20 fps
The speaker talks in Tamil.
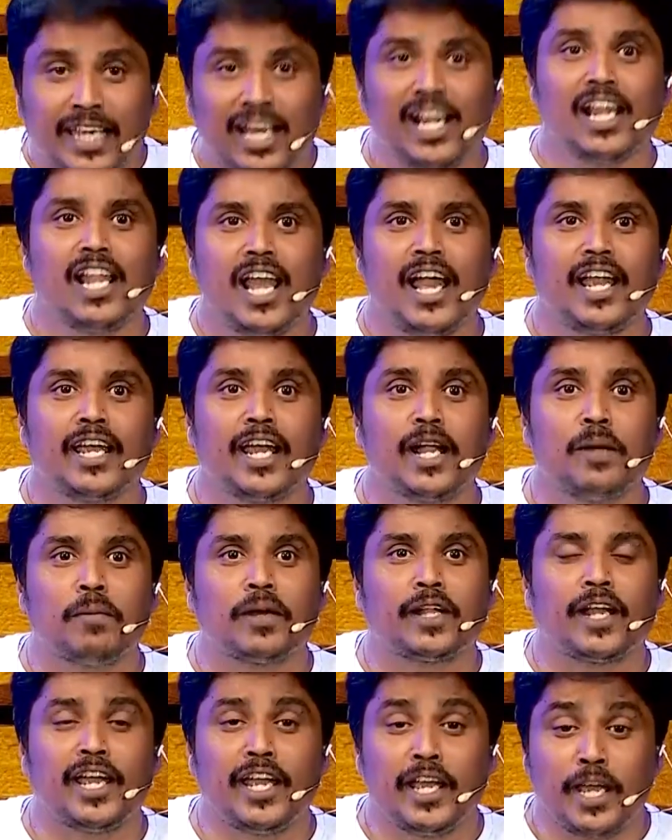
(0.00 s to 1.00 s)
இல்லை
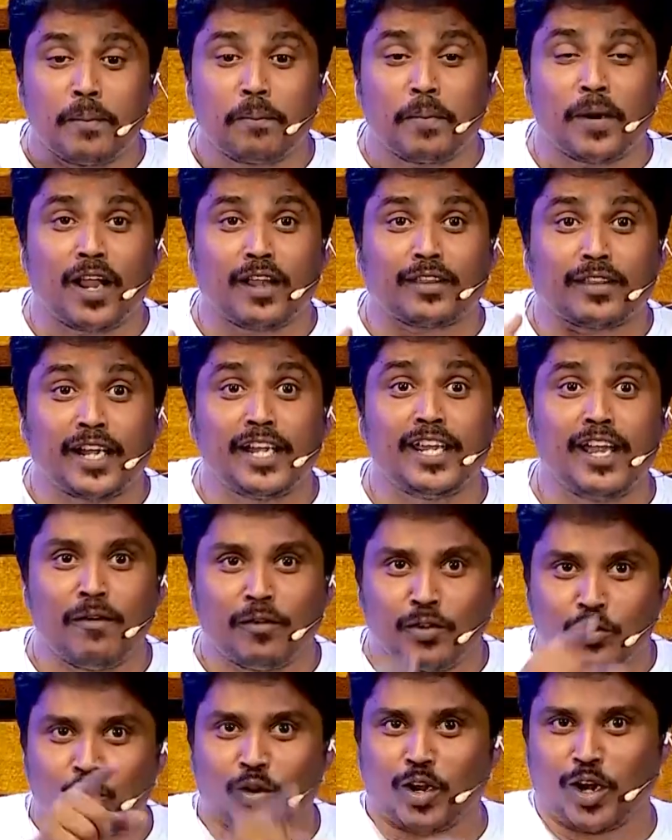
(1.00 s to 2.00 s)
என்பதை இப்போ நான் தனியாக
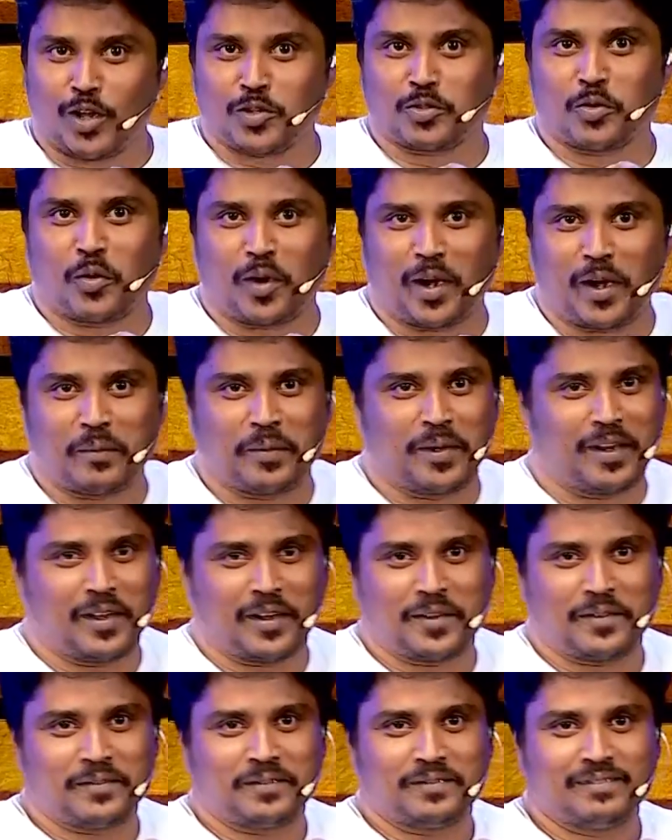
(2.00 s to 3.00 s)
வந்து ஒன்றை நான் சொல்கிறேன்
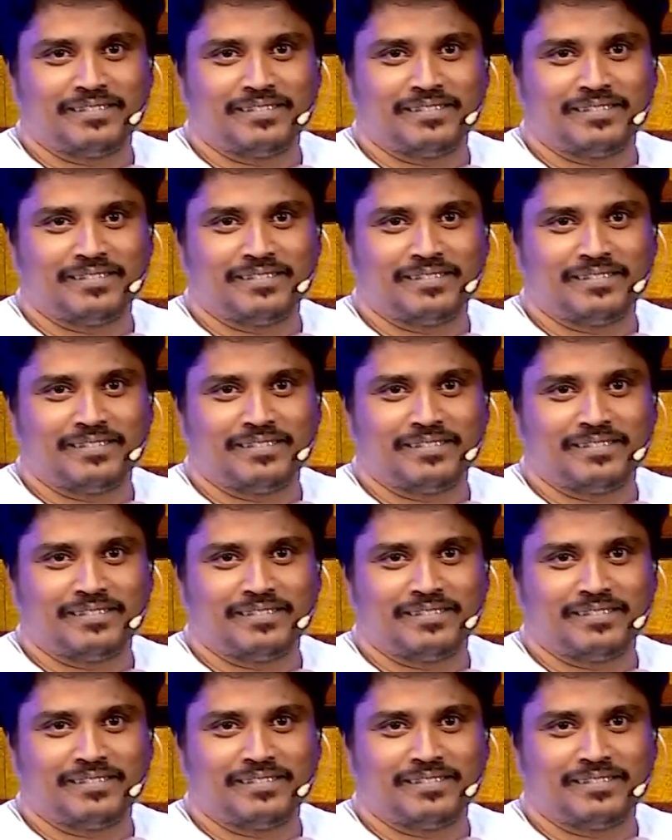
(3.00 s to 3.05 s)
அப்படின்னாரு